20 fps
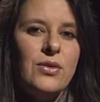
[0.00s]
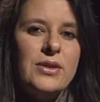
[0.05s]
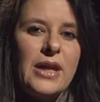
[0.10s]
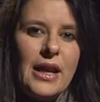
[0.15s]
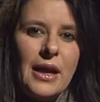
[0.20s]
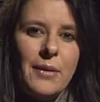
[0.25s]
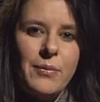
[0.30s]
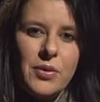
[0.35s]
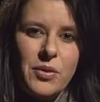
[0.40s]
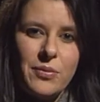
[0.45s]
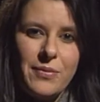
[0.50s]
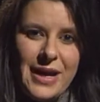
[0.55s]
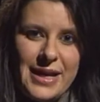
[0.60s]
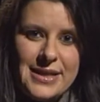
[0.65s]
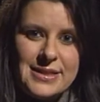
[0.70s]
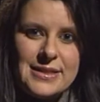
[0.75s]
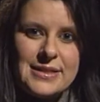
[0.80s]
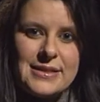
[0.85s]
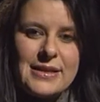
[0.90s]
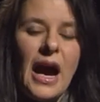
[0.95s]
della
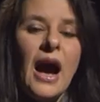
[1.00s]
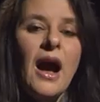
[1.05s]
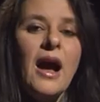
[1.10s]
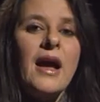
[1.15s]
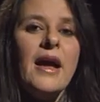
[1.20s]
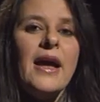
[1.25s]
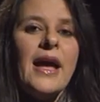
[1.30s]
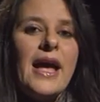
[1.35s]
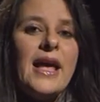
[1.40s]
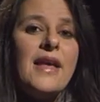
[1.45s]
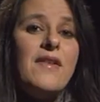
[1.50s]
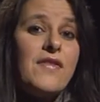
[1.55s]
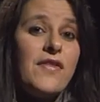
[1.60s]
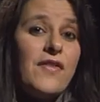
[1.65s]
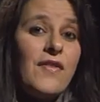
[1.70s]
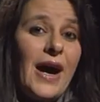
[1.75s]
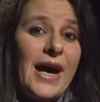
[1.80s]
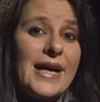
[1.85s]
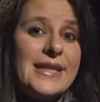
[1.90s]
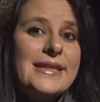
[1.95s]
promessa. E
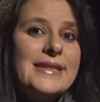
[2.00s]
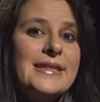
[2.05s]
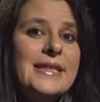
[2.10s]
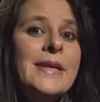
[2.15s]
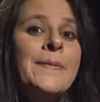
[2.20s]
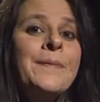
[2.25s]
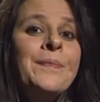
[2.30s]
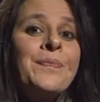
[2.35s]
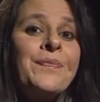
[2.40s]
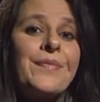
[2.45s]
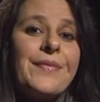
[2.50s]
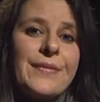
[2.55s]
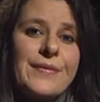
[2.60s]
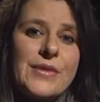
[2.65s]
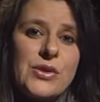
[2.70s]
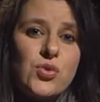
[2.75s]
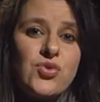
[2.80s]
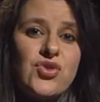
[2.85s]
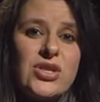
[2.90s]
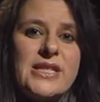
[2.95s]
infatti, mh, mhmm,
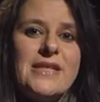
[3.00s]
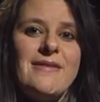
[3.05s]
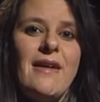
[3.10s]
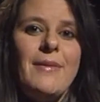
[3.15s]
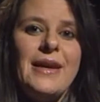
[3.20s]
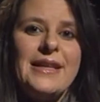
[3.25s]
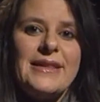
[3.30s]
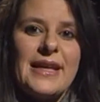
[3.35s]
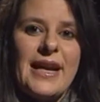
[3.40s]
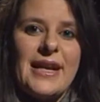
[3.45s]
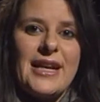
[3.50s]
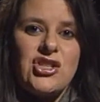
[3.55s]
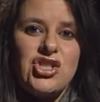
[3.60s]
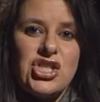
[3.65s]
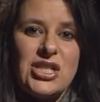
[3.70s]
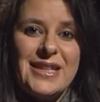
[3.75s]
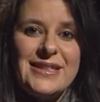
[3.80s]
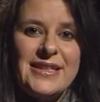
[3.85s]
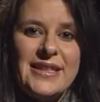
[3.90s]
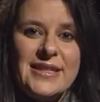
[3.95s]
successivamente alla
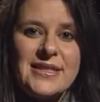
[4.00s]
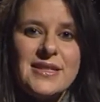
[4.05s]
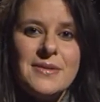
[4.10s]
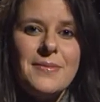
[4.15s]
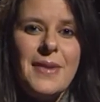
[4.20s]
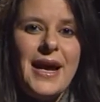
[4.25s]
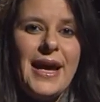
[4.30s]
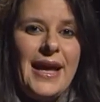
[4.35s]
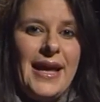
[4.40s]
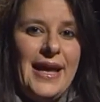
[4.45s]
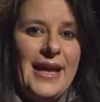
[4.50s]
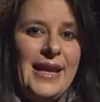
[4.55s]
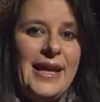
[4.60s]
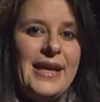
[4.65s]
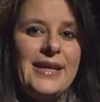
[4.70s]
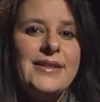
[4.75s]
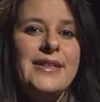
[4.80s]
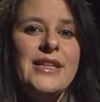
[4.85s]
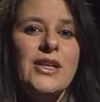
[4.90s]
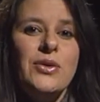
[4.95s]
nascita di
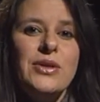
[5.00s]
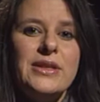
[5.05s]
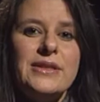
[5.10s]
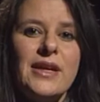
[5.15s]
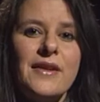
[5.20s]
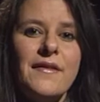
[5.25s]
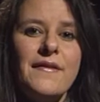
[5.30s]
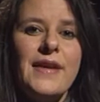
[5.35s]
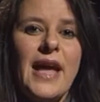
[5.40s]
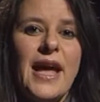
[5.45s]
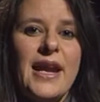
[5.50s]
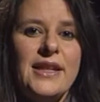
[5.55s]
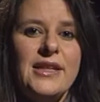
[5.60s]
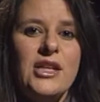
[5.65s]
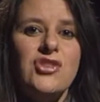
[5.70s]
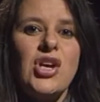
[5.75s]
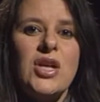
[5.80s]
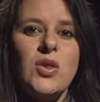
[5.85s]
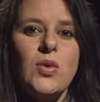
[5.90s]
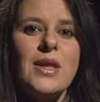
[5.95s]
Ismaele, Dio interviene
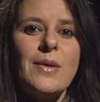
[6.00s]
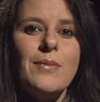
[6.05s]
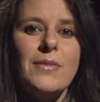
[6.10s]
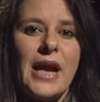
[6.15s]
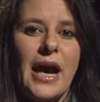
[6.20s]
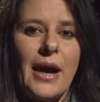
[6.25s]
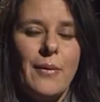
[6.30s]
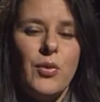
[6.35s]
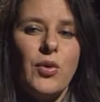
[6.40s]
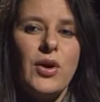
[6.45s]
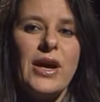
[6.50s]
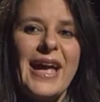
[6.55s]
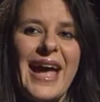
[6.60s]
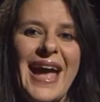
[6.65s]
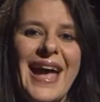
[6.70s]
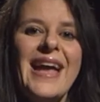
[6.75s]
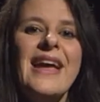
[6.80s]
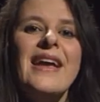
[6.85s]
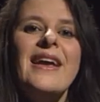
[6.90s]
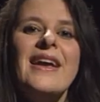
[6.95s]
dicendo ad Abramo sappiamo
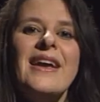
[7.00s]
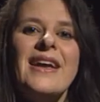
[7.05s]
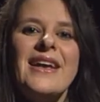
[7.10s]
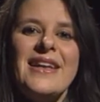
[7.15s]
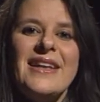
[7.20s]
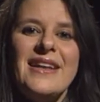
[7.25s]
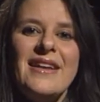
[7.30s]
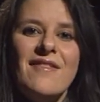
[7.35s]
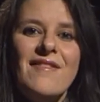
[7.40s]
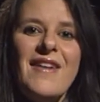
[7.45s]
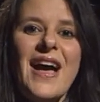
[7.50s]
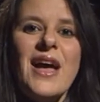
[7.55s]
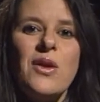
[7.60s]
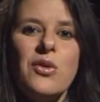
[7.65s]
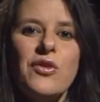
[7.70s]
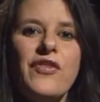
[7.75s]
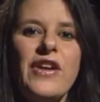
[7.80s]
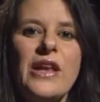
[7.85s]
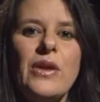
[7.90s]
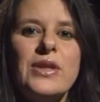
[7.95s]
che il
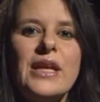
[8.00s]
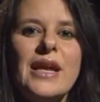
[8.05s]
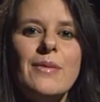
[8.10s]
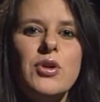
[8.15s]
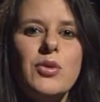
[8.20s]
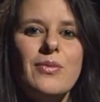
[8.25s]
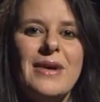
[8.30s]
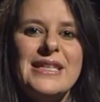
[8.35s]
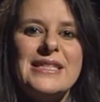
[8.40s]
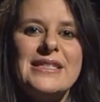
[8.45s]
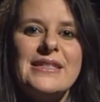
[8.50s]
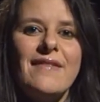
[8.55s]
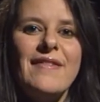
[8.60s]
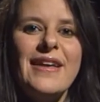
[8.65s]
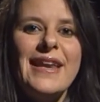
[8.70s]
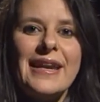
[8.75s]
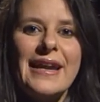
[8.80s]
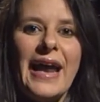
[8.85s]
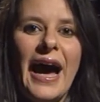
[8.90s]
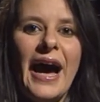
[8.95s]
vero figlio della promessa
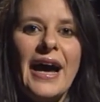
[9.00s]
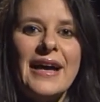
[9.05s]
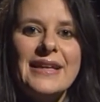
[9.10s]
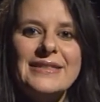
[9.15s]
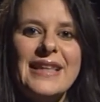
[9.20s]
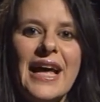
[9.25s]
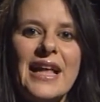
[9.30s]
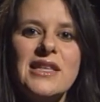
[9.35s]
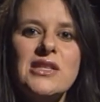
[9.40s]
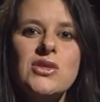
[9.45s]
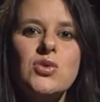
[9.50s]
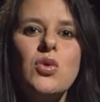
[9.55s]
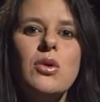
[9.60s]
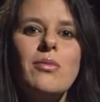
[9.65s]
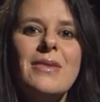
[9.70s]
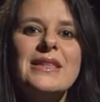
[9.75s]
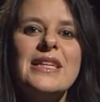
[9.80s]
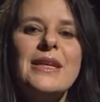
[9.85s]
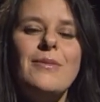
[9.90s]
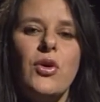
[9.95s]
verrà dal suo
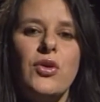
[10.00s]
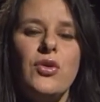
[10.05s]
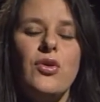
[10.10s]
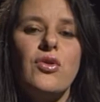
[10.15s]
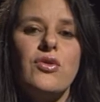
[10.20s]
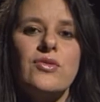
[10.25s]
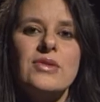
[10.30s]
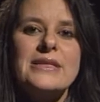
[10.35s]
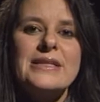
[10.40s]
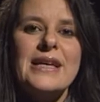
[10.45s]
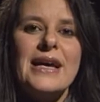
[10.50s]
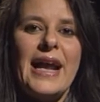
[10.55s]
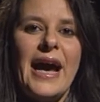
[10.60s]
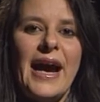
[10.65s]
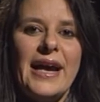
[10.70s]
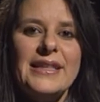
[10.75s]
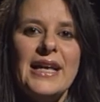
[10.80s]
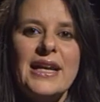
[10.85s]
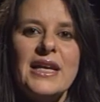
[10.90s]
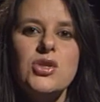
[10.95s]
matrimonio con
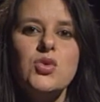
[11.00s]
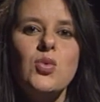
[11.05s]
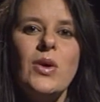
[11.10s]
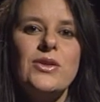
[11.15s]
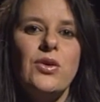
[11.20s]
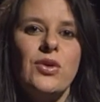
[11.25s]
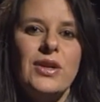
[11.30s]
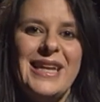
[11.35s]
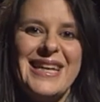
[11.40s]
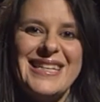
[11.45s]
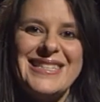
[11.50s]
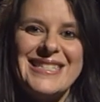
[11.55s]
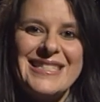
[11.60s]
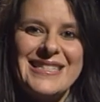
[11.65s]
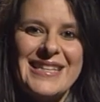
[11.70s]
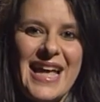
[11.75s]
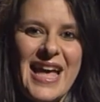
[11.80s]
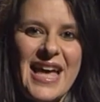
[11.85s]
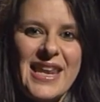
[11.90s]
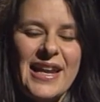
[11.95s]
Sarai, dalla sua donna
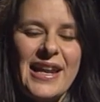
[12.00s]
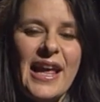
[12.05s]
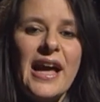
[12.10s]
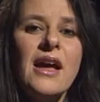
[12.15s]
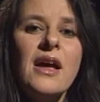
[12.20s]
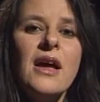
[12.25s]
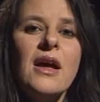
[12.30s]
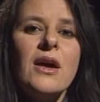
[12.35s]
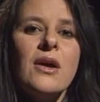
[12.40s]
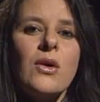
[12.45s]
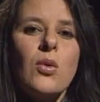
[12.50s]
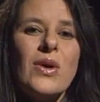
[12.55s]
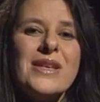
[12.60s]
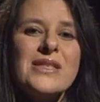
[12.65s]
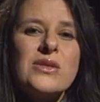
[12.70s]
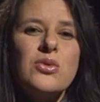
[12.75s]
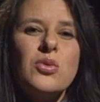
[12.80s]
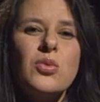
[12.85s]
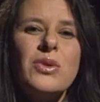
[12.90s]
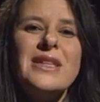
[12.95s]
sterile.
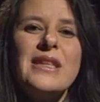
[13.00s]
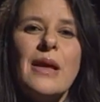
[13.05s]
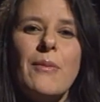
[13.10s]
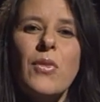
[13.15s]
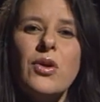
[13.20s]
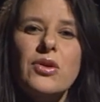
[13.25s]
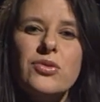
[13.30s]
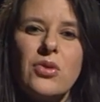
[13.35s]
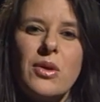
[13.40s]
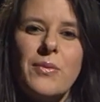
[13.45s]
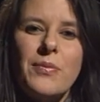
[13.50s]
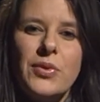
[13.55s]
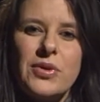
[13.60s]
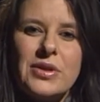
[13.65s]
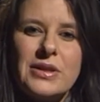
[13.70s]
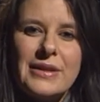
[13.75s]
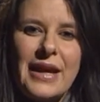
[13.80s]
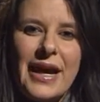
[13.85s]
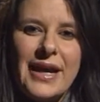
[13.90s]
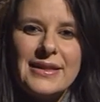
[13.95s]
Questo quindi è molto
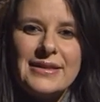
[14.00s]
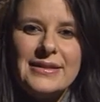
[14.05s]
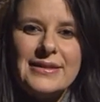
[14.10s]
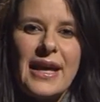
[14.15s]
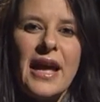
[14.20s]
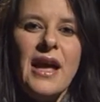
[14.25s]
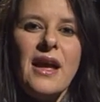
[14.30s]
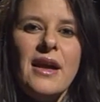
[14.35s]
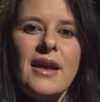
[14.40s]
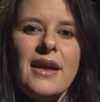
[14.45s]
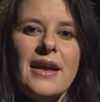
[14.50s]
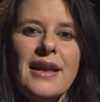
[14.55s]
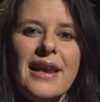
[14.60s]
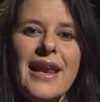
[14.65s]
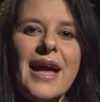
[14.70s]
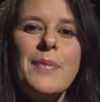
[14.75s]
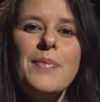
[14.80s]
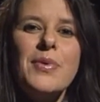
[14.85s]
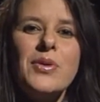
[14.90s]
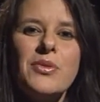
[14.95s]
importante
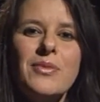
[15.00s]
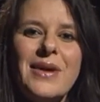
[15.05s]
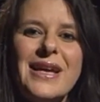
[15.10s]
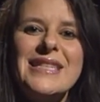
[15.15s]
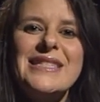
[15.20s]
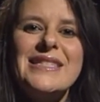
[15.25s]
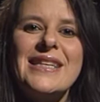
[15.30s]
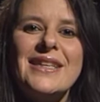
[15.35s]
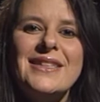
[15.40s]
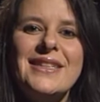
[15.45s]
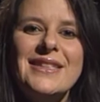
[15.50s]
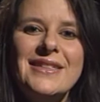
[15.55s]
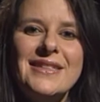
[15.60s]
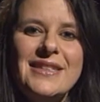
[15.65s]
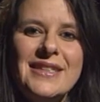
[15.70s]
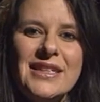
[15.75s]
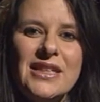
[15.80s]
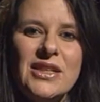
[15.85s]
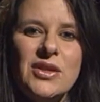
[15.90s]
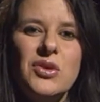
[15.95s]
la promessa di
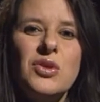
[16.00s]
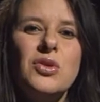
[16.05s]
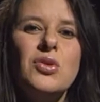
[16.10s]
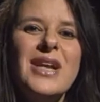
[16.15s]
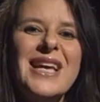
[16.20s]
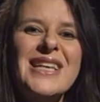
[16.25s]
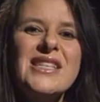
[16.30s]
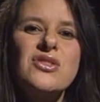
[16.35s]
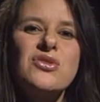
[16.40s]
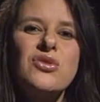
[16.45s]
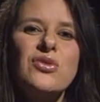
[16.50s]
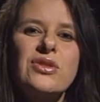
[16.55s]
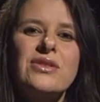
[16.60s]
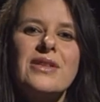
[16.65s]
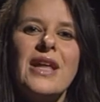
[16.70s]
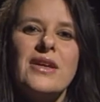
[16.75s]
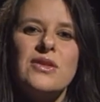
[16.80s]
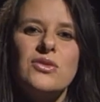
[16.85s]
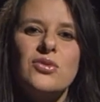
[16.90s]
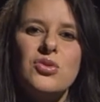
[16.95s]
Dio non è
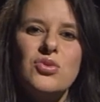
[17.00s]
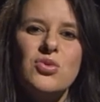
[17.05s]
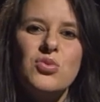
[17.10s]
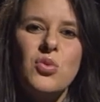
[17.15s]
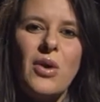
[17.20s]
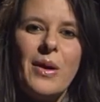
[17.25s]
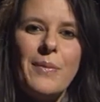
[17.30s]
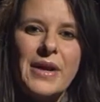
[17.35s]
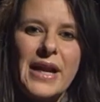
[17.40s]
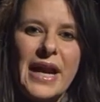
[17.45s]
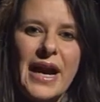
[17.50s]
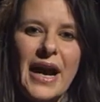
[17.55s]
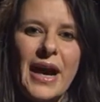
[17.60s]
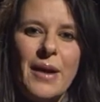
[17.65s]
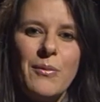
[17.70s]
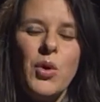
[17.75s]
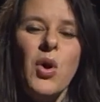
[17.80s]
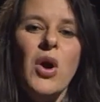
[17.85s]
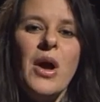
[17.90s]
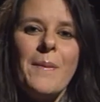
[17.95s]
soltanto su
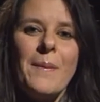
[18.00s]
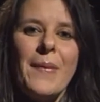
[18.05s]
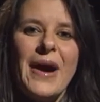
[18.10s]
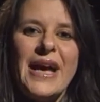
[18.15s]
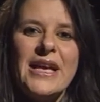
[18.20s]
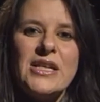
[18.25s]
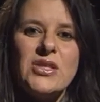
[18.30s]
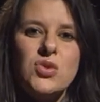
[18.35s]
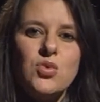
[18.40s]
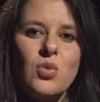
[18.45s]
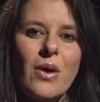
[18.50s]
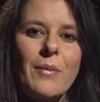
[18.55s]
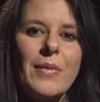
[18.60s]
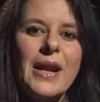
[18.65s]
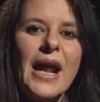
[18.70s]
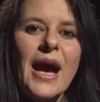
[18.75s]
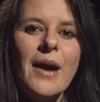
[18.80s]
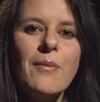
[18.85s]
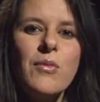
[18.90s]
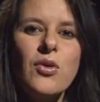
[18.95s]
Abramo, ma è su
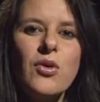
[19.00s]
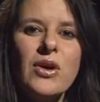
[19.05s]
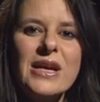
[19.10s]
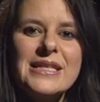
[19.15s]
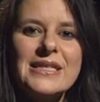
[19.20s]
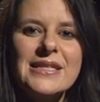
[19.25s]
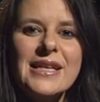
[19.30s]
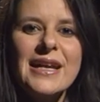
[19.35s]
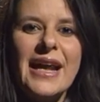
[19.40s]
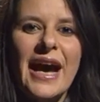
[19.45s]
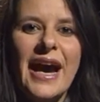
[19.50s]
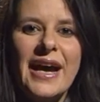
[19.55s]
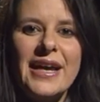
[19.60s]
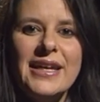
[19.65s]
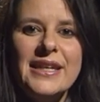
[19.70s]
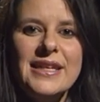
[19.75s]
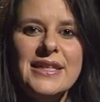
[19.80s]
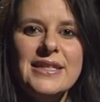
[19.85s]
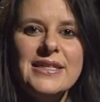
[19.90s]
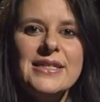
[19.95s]
Abramo e
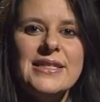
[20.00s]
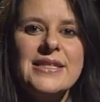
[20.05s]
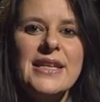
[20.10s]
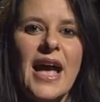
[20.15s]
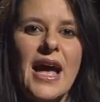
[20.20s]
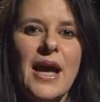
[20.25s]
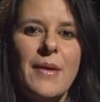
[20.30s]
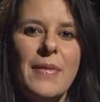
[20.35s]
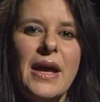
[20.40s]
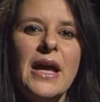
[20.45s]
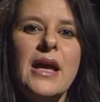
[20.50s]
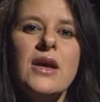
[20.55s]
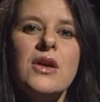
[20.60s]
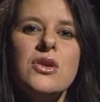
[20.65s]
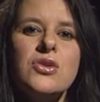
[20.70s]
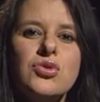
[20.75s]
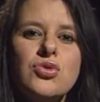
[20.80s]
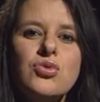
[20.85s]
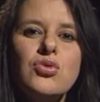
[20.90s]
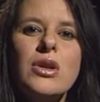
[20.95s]
Sarai insieme,
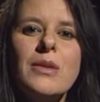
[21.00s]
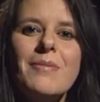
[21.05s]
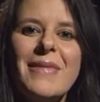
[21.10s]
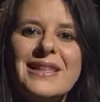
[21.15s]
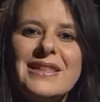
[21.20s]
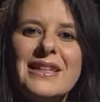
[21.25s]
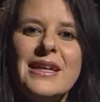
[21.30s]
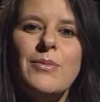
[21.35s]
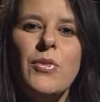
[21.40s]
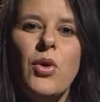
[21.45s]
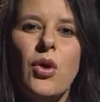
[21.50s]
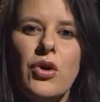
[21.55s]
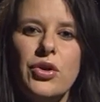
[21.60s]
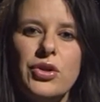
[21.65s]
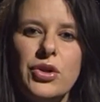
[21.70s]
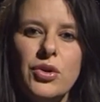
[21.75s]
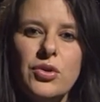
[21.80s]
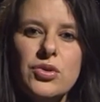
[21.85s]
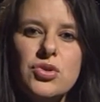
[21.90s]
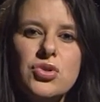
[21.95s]
sul
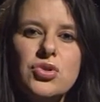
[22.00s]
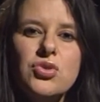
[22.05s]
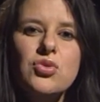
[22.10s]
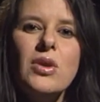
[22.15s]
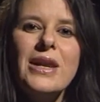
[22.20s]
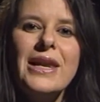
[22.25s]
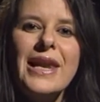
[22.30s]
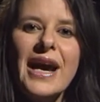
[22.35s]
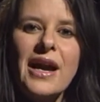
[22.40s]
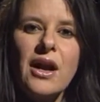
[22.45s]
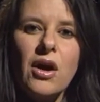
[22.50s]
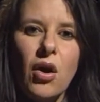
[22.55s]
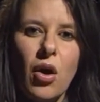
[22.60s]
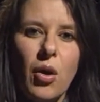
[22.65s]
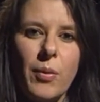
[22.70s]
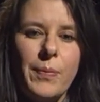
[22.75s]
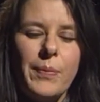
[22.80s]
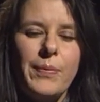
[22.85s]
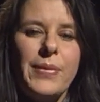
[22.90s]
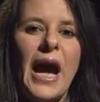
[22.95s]
matrimonio, sulla
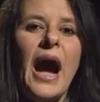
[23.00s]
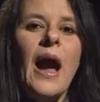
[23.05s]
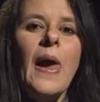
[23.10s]
coppia.